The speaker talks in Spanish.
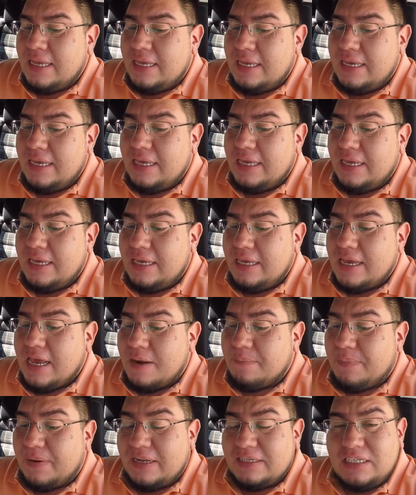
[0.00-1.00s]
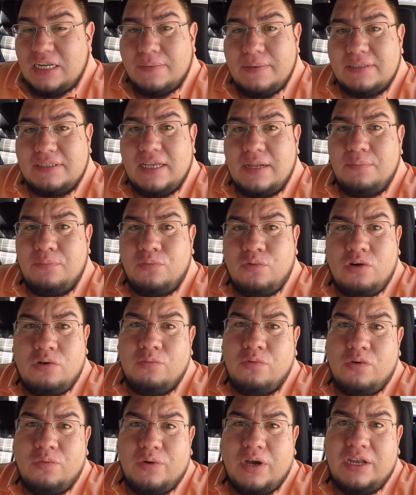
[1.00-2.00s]
Y al parecer va a estar muy
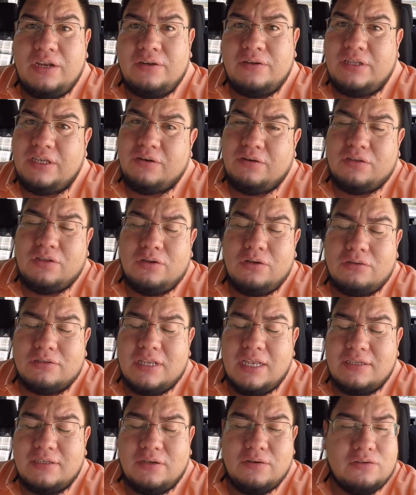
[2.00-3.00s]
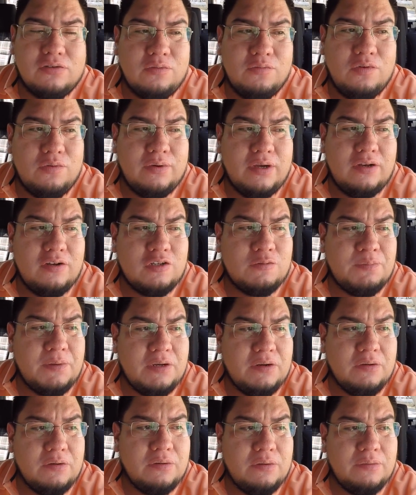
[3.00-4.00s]
muy bueno. Digo, todos los clásicos son muy buenos,
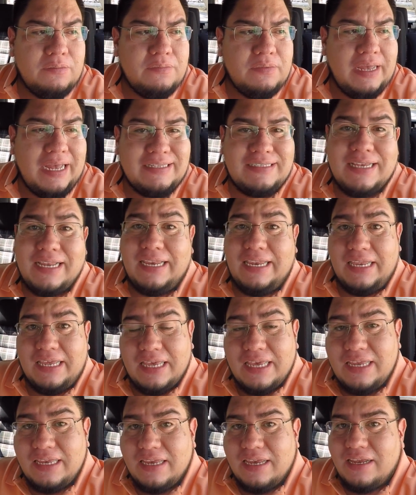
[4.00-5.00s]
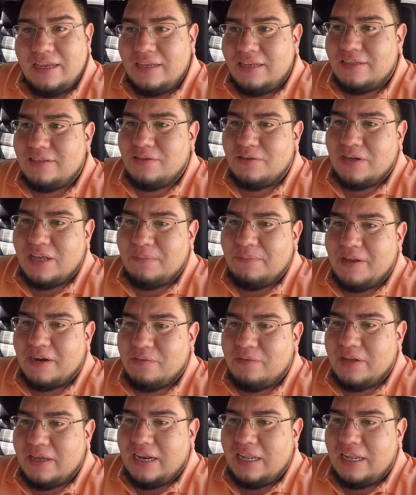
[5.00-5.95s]
pero es en liguilla, es lo que marca una